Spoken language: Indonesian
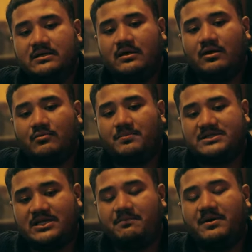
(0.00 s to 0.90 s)
kalau
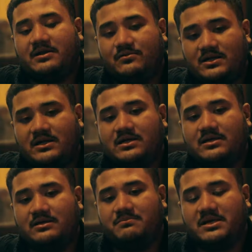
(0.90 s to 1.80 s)
persiapannya udah
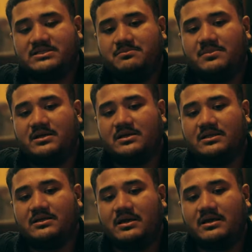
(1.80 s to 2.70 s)
maksimal
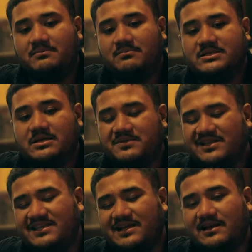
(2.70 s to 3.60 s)
kita akan bisa
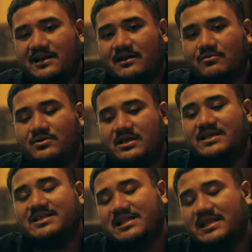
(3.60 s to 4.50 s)
menyanyikan lagu yang
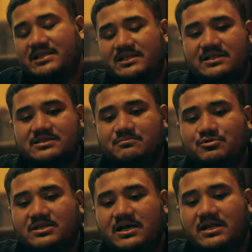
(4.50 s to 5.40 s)
kita nyanyiin
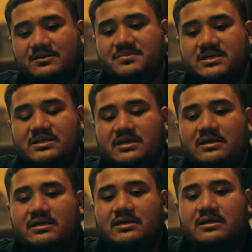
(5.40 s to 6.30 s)
tersebut dengan lebih
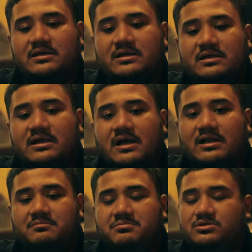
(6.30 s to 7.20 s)

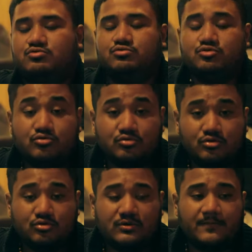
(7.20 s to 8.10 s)
dengan lebih
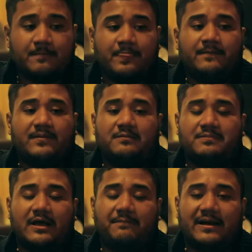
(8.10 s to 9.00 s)
jujur
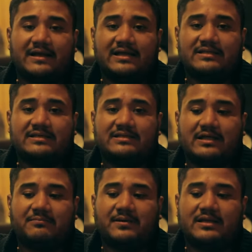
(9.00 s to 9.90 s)
lebih apa adanya
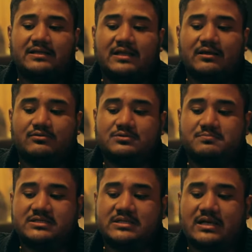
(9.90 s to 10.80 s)
tanpa kita harus
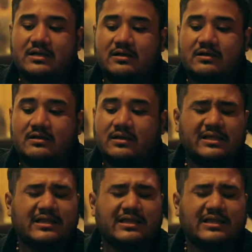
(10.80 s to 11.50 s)
bisa eh